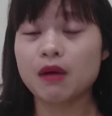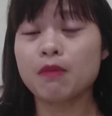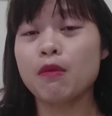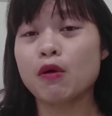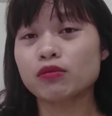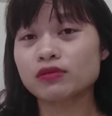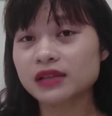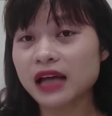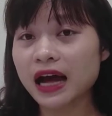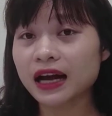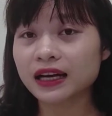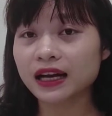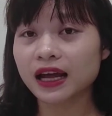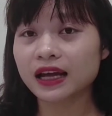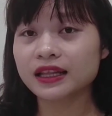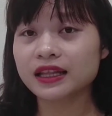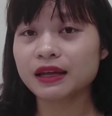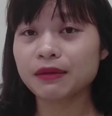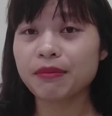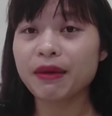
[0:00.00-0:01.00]
bé mọc răng
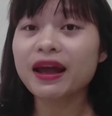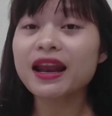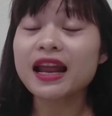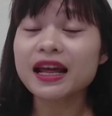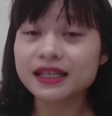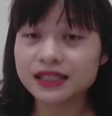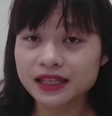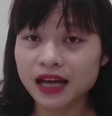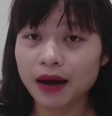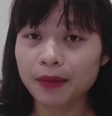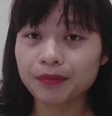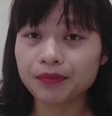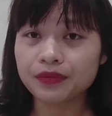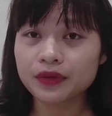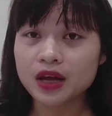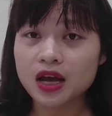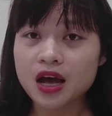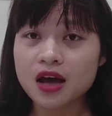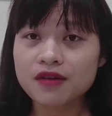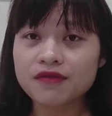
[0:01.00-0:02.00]
này thì bé lại chậm.
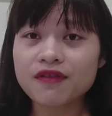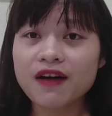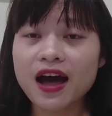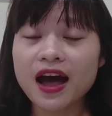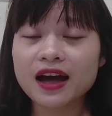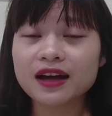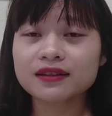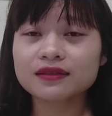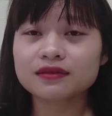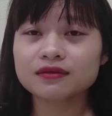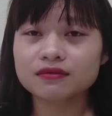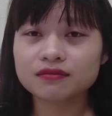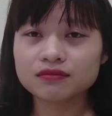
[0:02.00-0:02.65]
Và